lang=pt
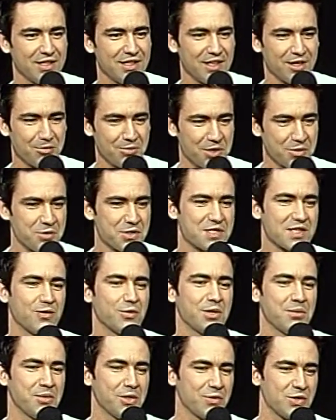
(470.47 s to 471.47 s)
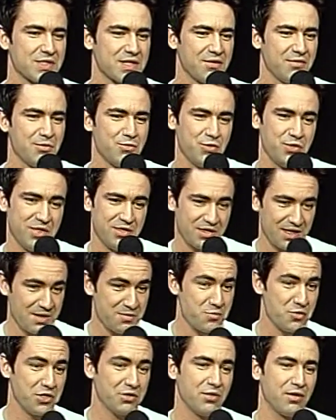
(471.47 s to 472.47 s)
que era uma coisa que eu também gostava muito e tem
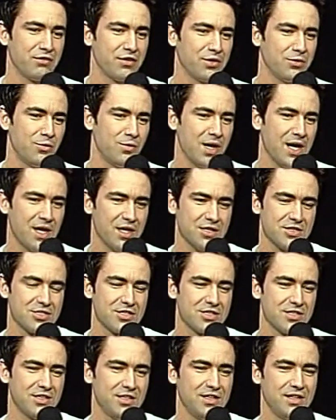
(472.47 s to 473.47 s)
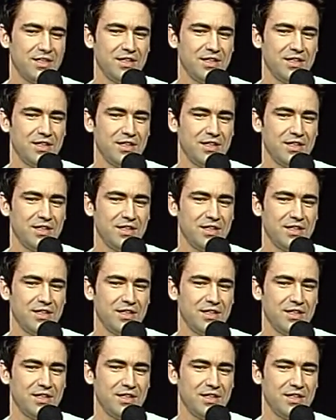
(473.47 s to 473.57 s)
muito a ver com arte.